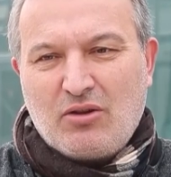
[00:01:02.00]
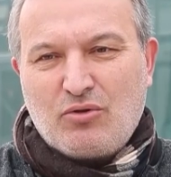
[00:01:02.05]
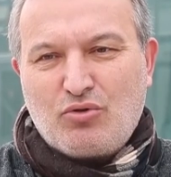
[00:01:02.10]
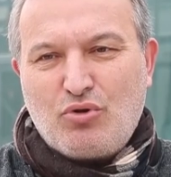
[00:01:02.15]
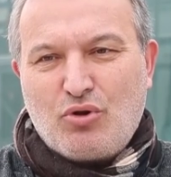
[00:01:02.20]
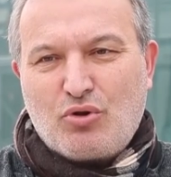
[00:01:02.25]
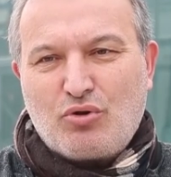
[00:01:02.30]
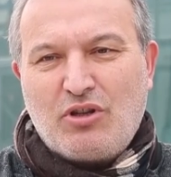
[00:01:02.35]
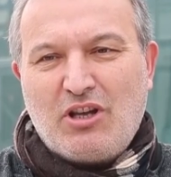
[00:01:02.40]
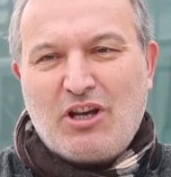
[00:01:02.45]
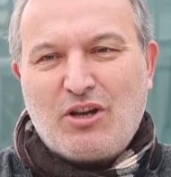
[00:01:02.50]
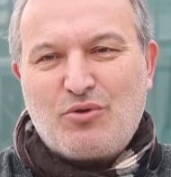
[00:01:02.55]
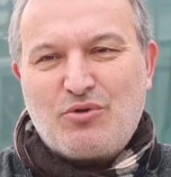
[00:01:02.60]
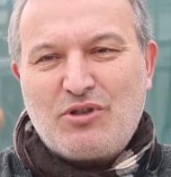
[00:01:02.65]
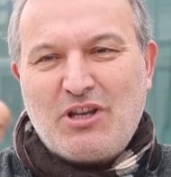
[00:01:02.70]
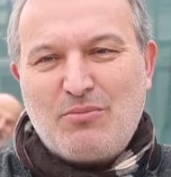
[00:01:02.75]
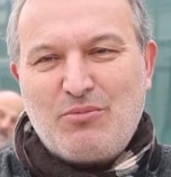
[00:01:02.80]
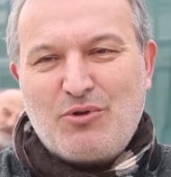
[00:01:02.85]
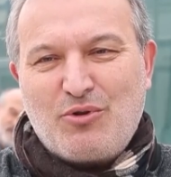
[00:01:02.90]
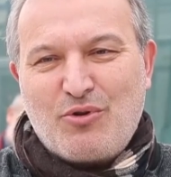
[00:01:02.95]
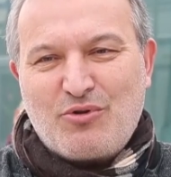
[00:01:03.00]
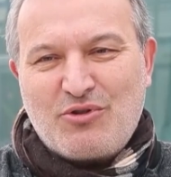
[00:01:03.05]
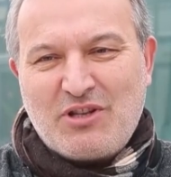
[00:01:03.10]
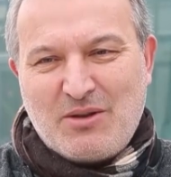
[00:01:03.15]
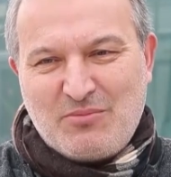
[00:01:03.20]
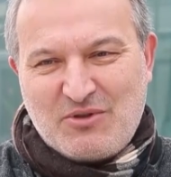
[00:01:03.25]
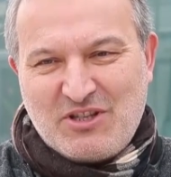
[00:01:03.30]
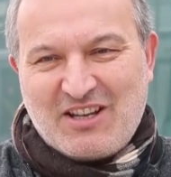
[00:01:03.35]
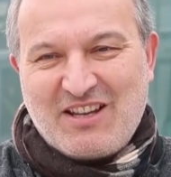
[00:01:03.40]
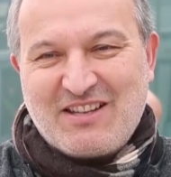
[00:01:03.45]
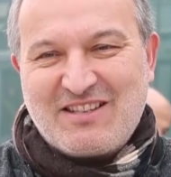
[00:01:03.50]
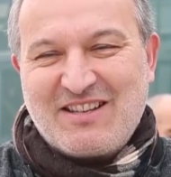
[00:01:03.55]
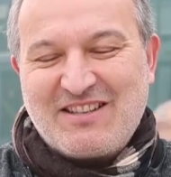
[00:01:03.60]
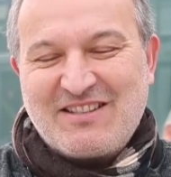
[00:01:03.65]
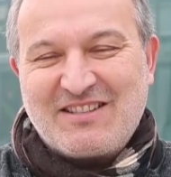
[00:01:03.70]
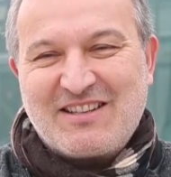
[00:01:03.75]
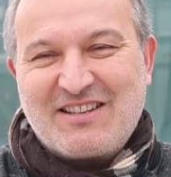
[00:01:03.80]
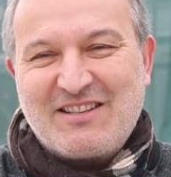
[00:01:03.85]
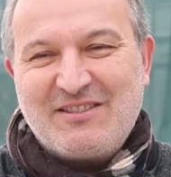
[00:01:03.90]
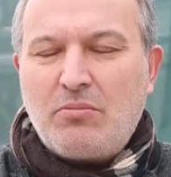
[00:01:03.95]
çok daha güzel bir görsel bir şey
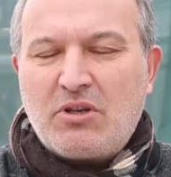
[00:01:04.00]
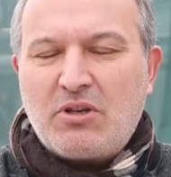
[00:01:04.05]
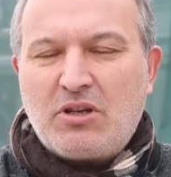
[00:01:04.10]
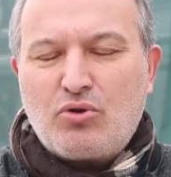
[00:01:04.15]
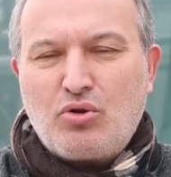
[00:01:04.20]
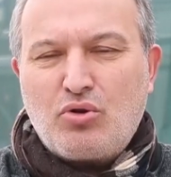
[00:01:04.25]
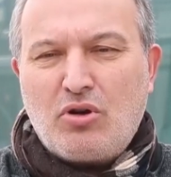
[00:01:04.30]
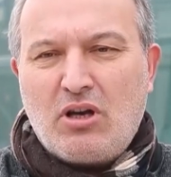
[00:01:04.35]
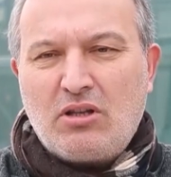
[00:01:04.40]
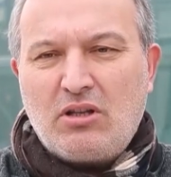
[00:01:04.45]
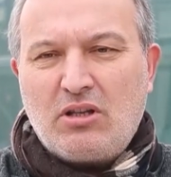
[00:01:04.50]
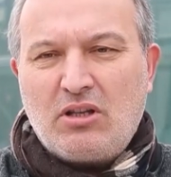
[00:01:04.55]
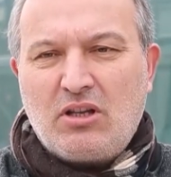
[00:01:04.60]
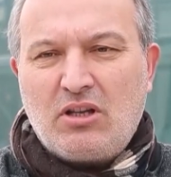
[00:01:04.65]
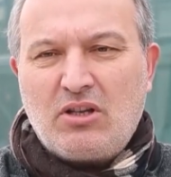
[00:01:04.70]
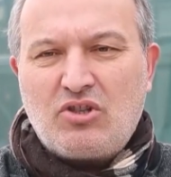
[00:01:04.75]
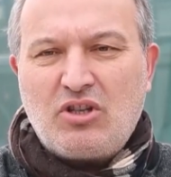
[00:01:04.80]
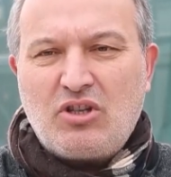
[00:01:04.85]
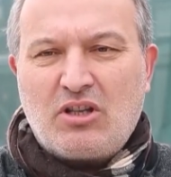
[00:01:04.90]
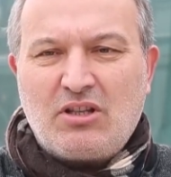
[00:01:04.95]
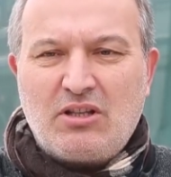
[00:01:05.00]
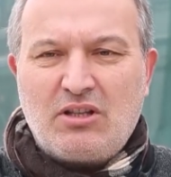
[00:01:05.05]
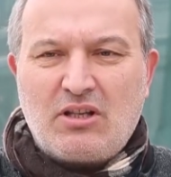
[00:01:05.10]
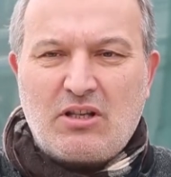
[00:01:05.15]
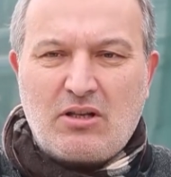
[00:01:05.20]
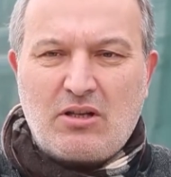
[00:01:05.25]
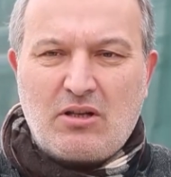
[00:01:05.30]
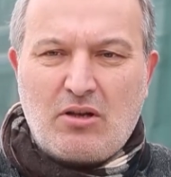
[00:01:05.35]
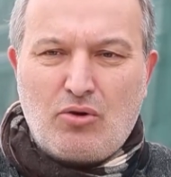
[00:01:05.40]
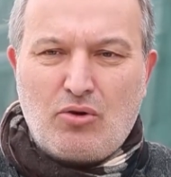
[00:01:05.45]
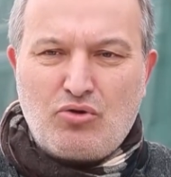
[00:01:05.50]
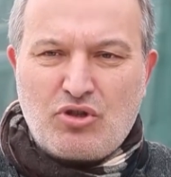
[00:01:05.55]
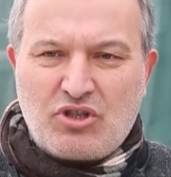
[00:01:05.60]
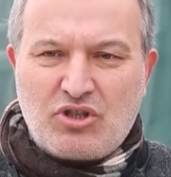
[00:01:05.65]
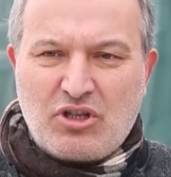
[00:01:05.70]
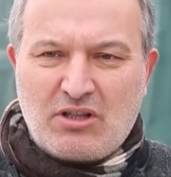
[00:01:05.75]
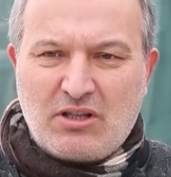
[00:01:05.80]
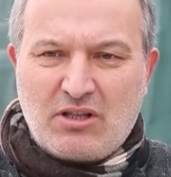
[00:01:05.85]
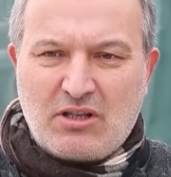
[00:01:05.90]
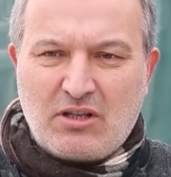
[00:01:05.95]
kazanacak. Tabii ki şu an e, çatıları, önce
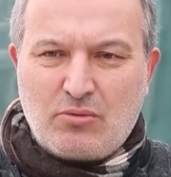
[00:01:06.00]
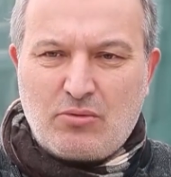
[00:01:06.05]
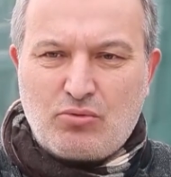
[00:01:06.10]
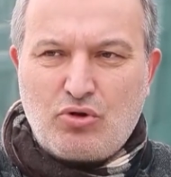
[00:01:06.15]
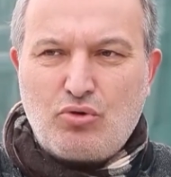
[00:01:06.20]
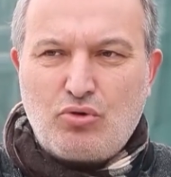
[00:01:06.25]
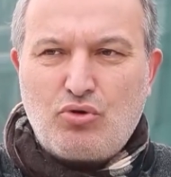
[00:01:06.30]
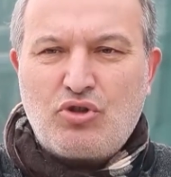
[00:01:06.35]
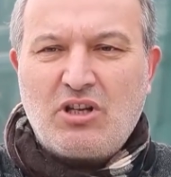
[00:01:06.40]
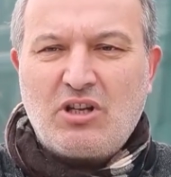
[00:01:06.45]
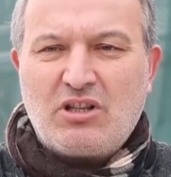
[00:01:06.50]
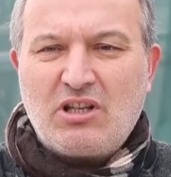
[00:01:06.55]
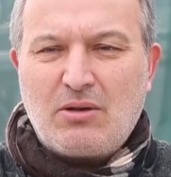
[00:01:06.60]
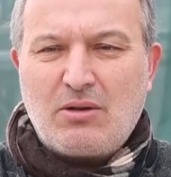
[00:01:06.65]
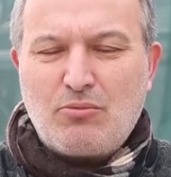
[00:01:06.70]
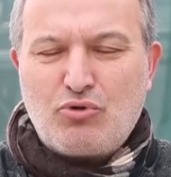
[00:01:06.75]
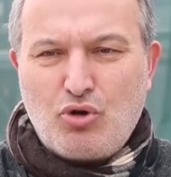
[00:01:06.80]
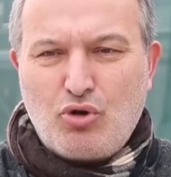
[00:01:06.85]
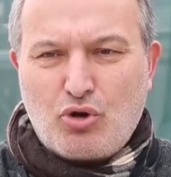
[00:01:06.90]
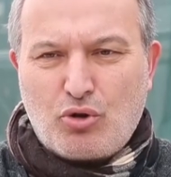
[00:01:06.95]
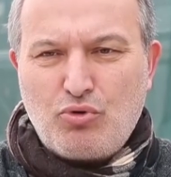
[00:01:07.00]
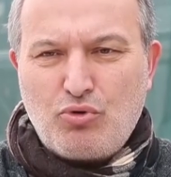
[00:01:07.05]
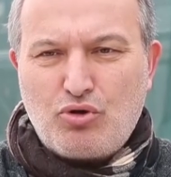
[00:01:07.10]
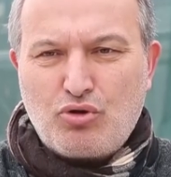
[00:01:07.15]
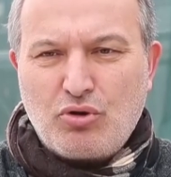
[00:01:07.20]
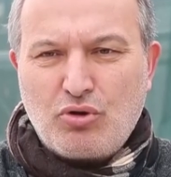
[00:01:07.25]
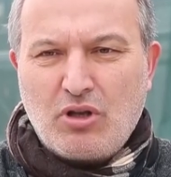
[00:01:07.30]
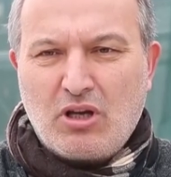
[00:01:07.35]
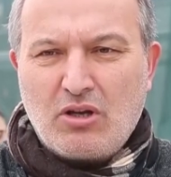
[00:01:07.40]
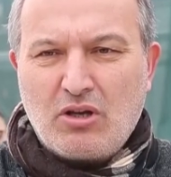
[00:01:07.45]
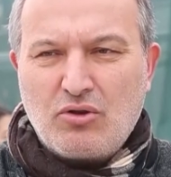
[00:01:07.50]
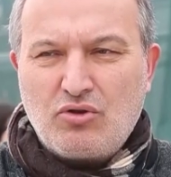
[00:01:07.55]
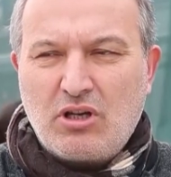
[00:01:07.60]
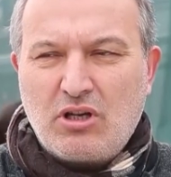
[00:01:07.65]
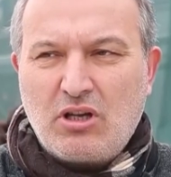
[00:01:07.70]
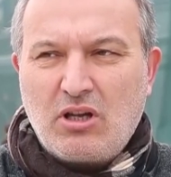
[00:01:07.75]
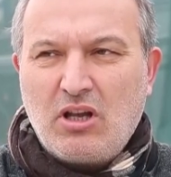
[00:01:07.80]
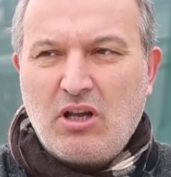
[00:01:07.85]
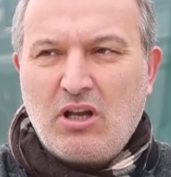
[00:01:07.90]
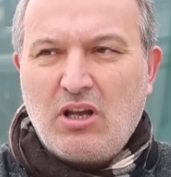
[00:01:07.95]
çatıları diyeyim çünkü çatılarım çökmüştü daha önce.